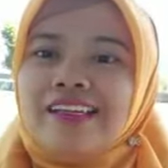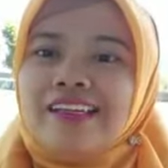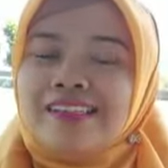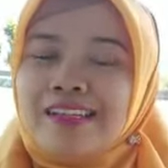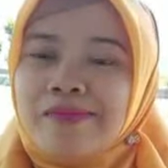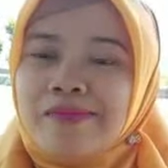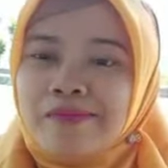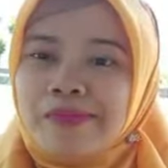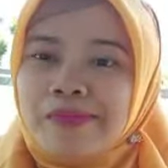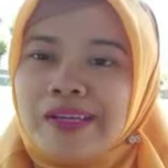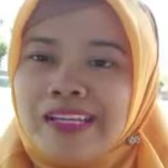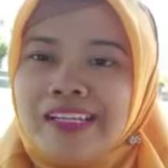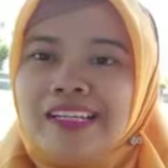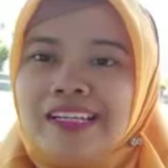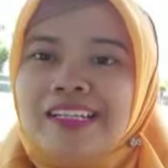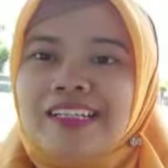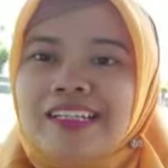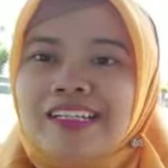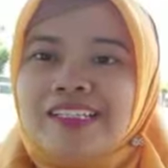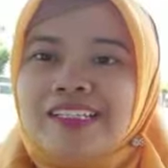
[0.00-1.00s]
SMP
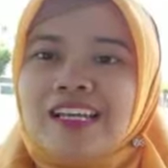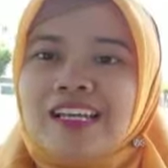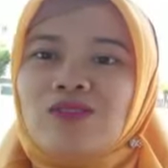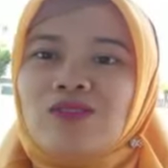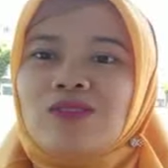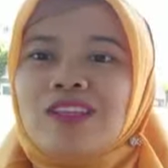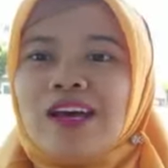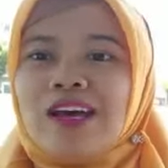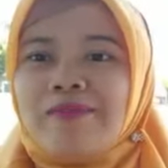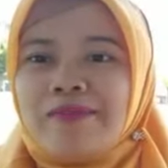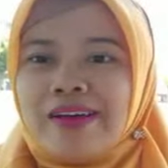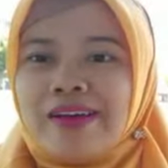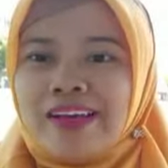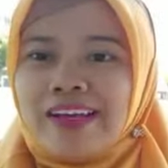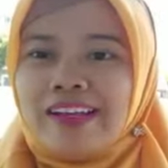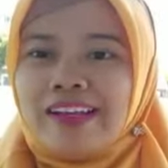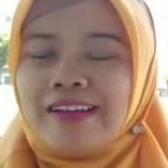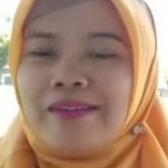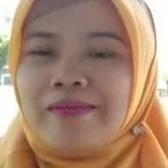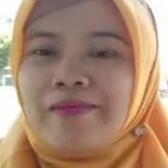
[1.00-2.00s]
Negeri Satu
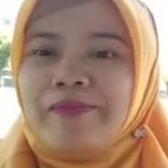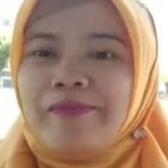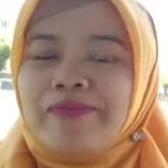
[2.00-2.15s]
Taman.